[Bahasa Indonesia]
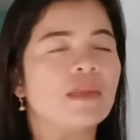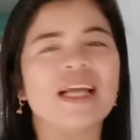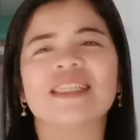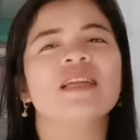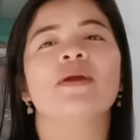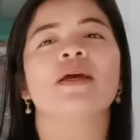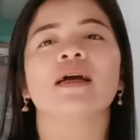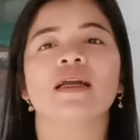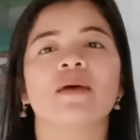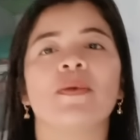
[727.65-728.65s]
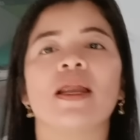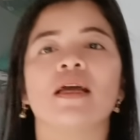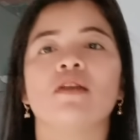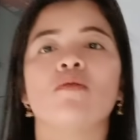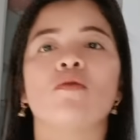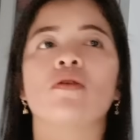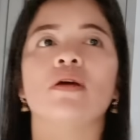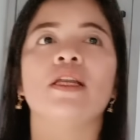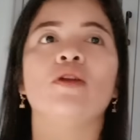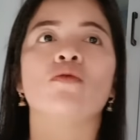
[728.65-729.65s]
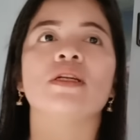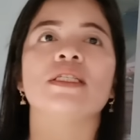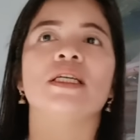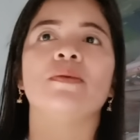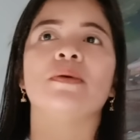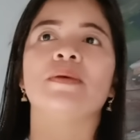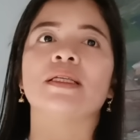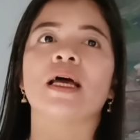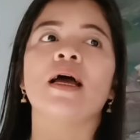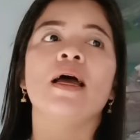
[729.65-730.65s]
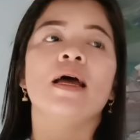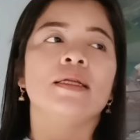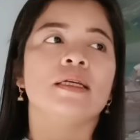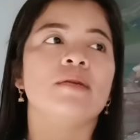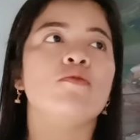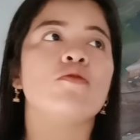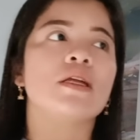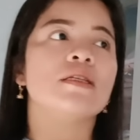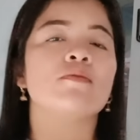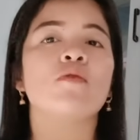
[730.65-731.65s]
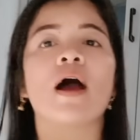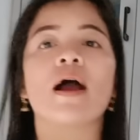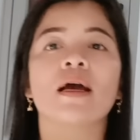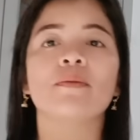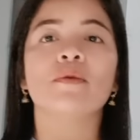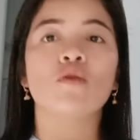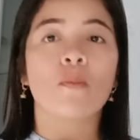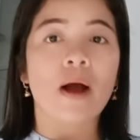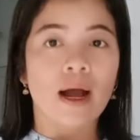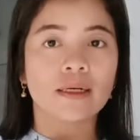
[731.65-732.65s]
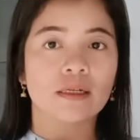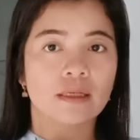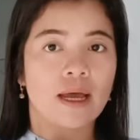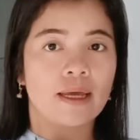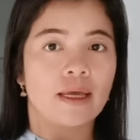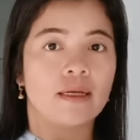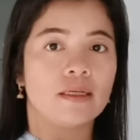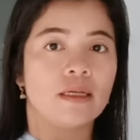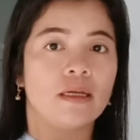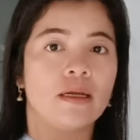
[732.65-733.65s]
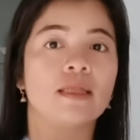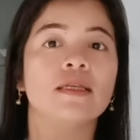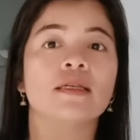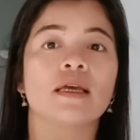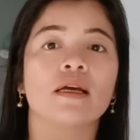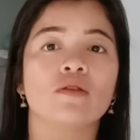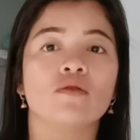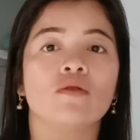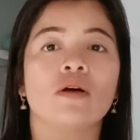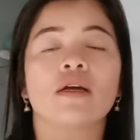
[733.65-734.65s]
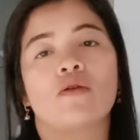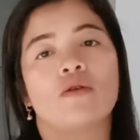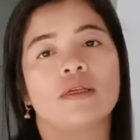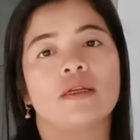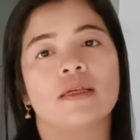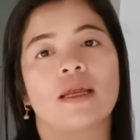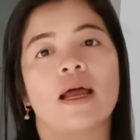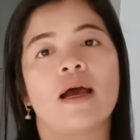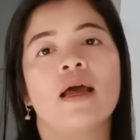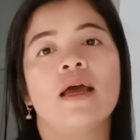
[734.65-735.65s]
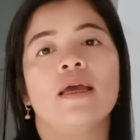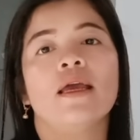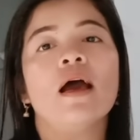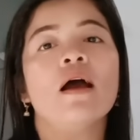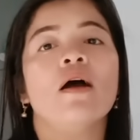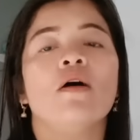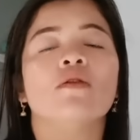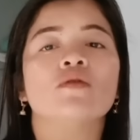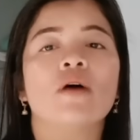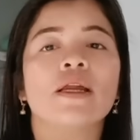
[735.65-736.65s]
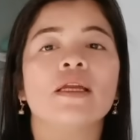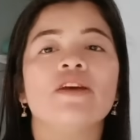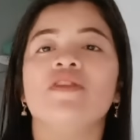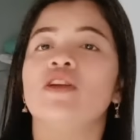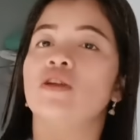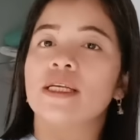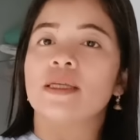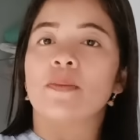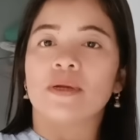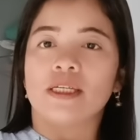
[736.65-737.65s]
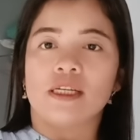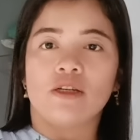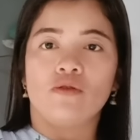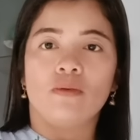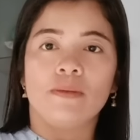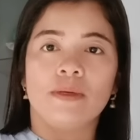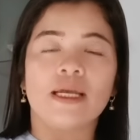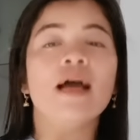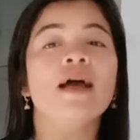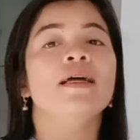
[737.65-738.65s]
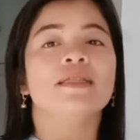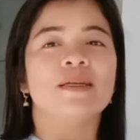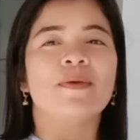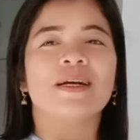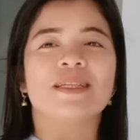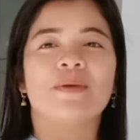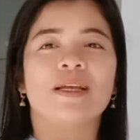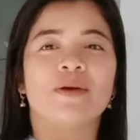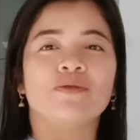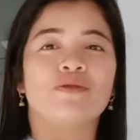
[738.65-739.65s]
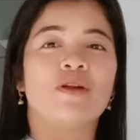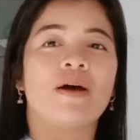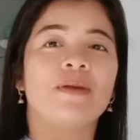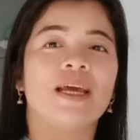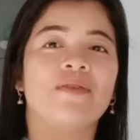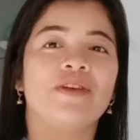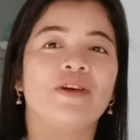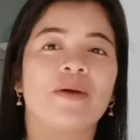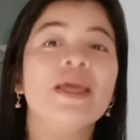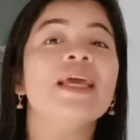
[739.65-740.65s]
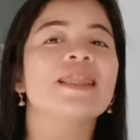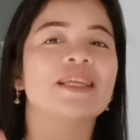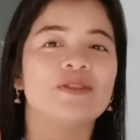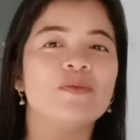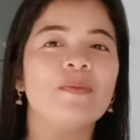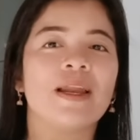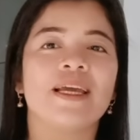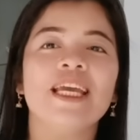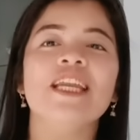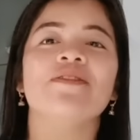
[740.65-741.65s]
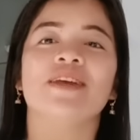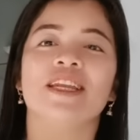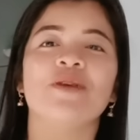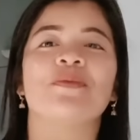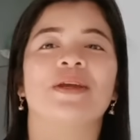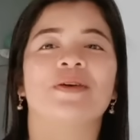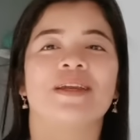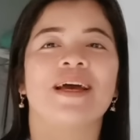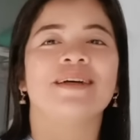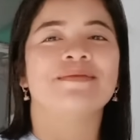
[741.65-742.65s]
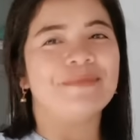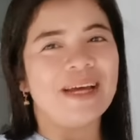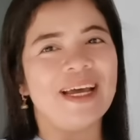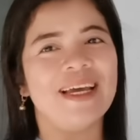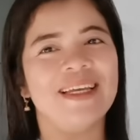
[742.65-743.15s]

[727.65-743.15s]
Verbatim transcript: Jadi mereka nggak dapat lagi nomor induk di sini pemirsa. Jadi mungkin semua akan menumpang anda saya di sini. Nanti saya akan tunjukkan kalau sudah selesai lah. Ya, untuk hari ini videonya sampai di sini dulu pemirsa. Terima kasih banyak sudah melihat video kami. Kita jumpa lagi di video berikutnya. Bye.